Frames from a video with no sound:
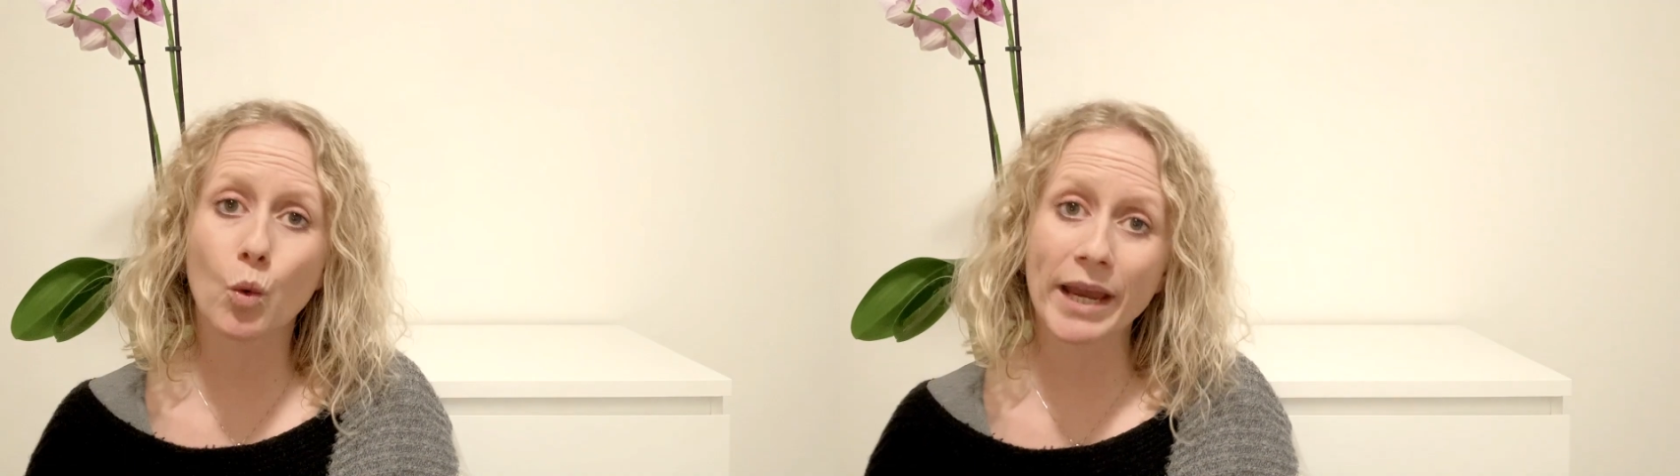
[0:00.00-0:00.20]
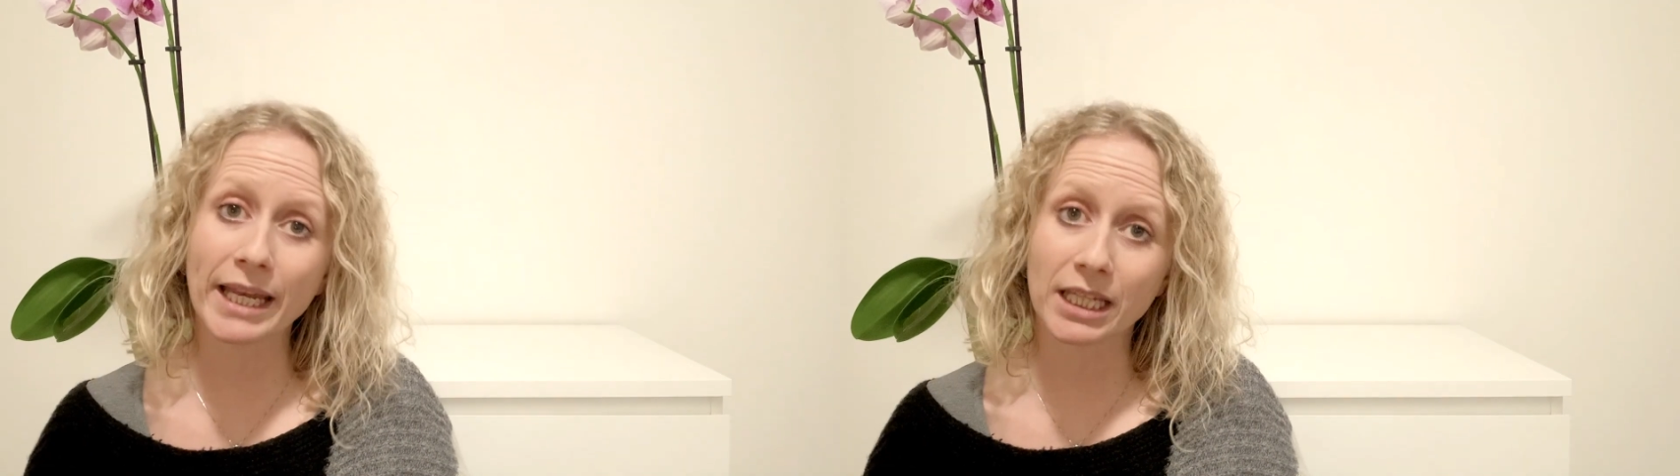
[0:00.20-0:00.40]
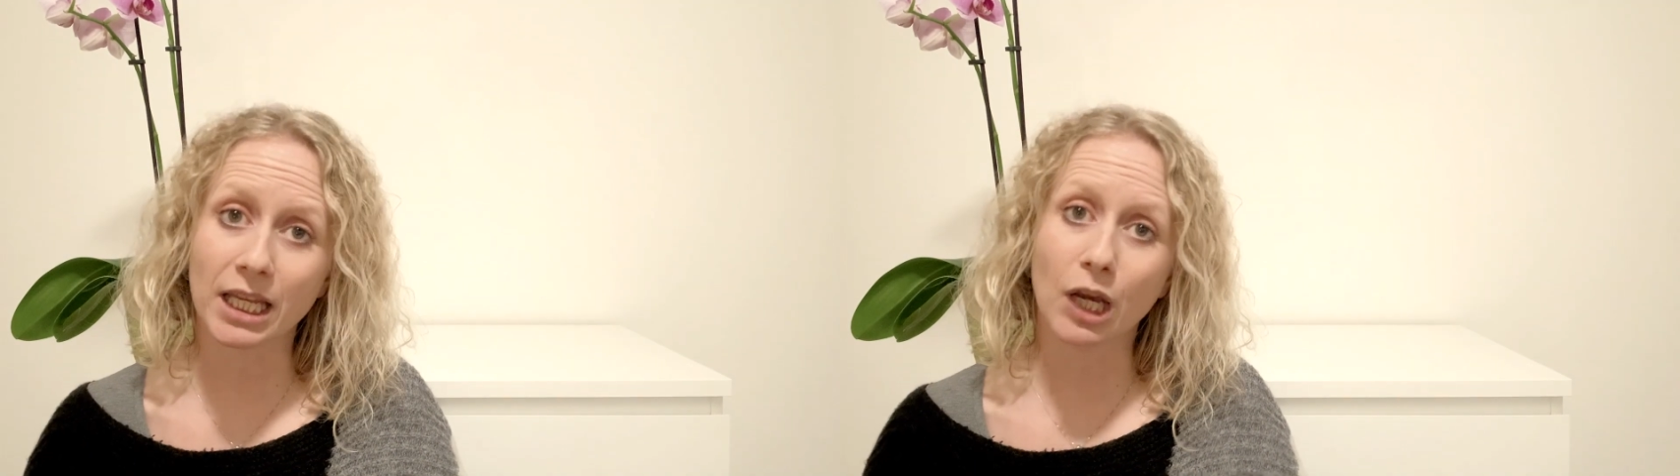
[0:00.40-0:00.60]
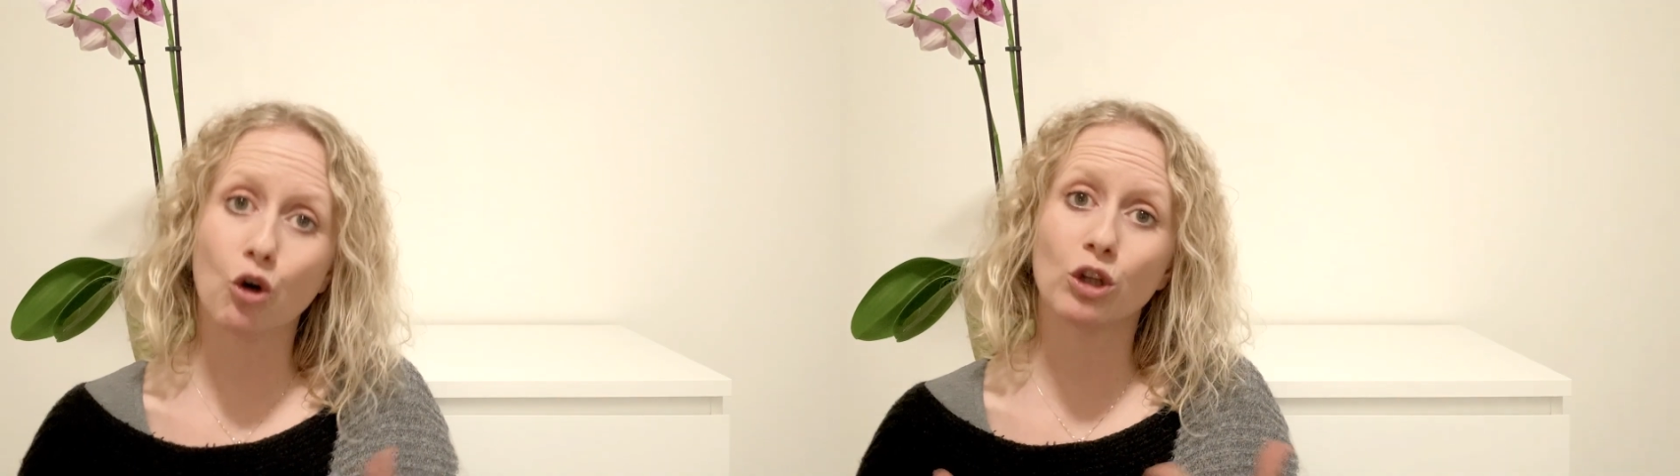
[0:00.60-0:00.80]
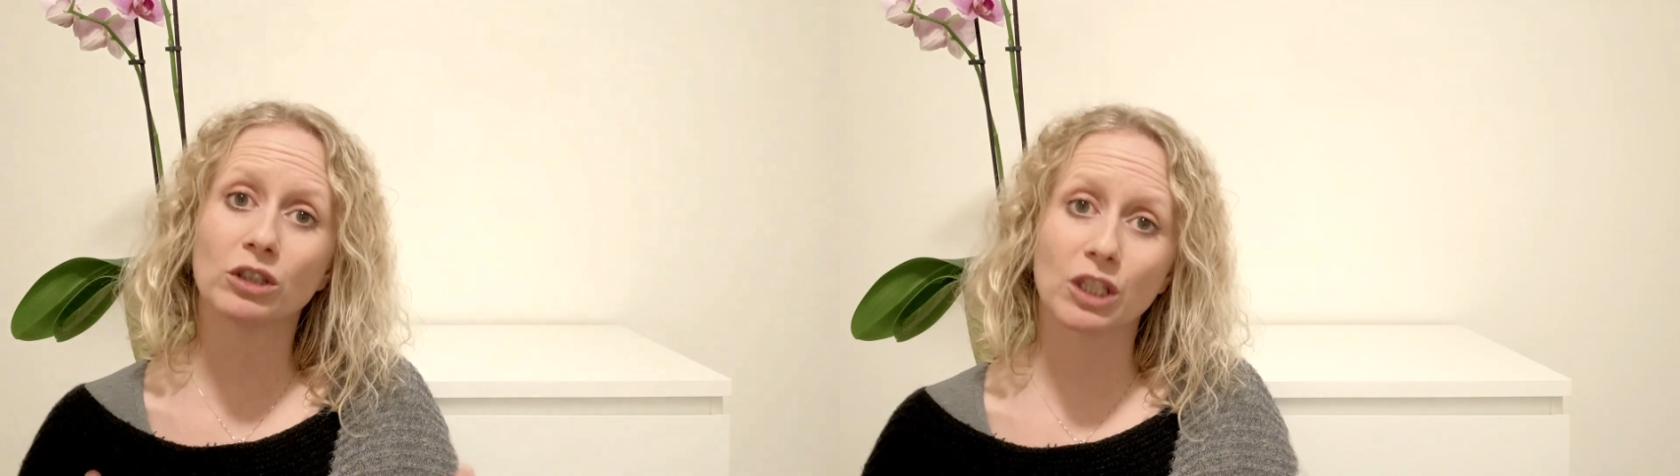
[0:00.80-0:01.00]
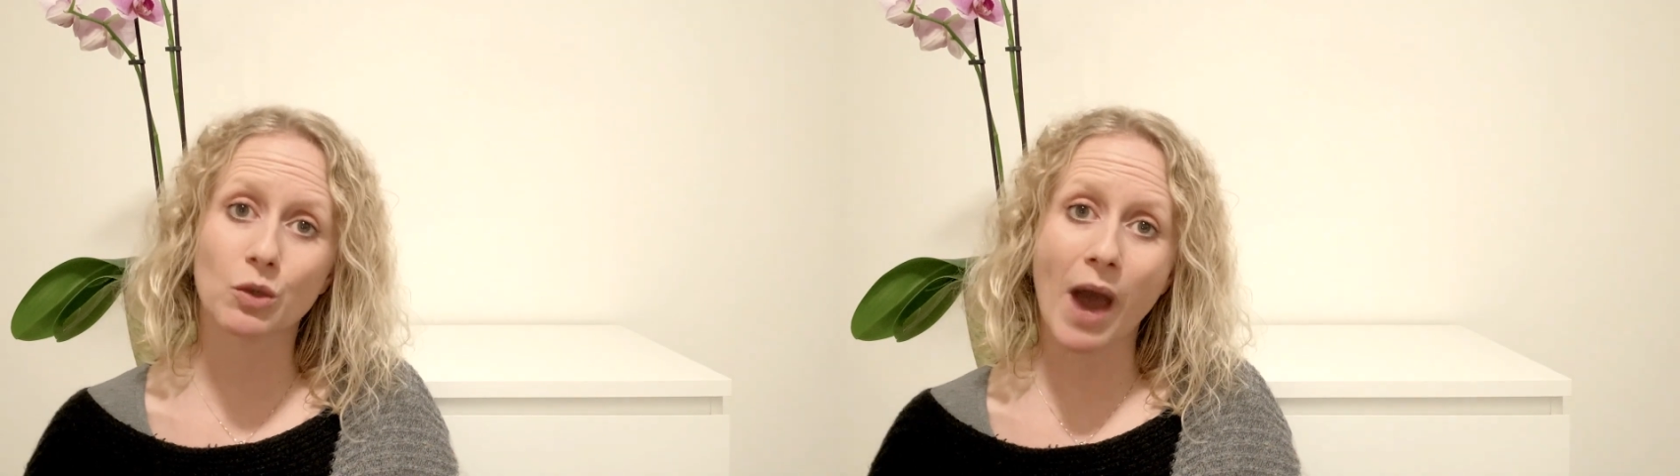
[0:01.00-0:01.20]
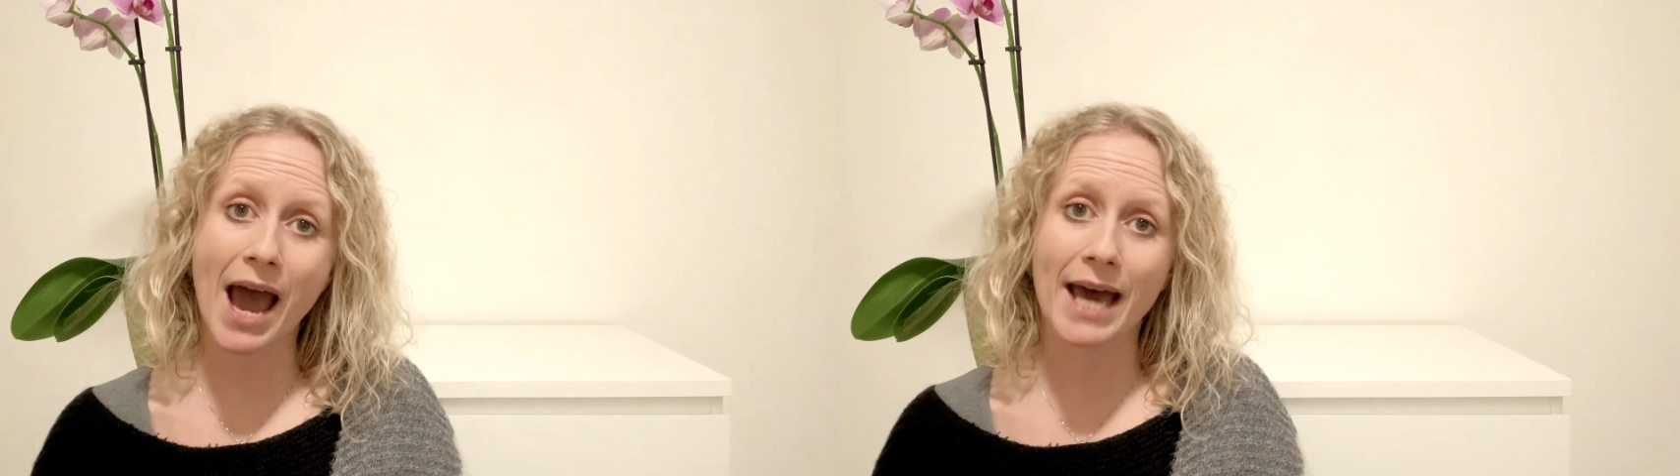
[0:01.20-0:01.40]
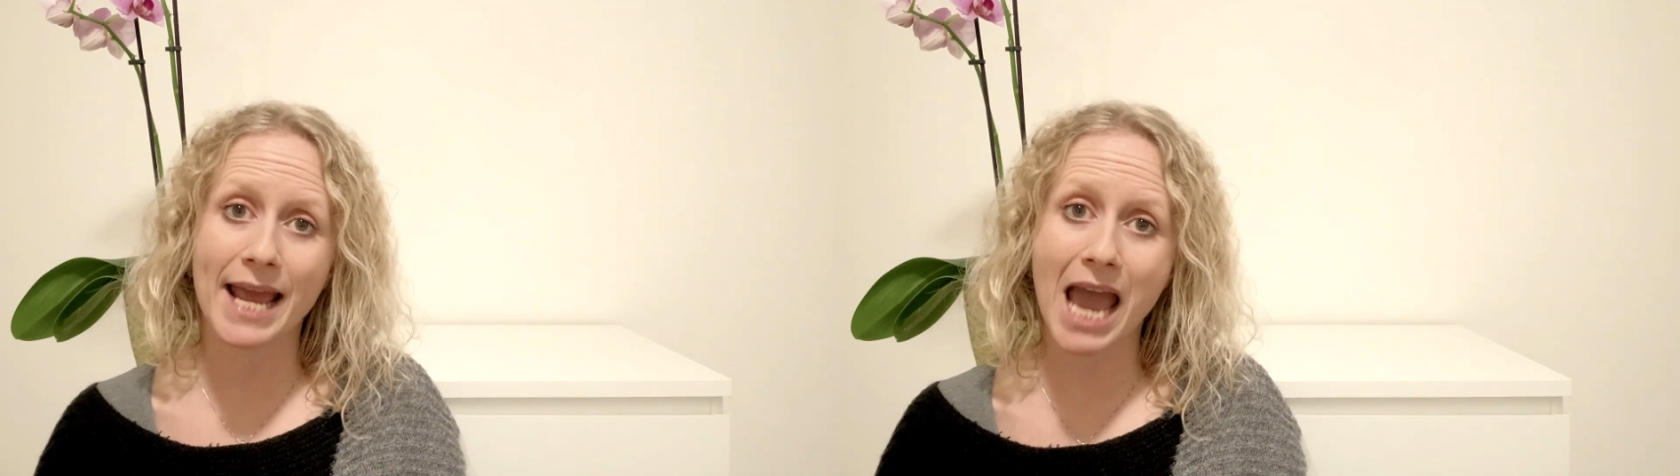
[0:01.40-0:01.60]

Quindi continuare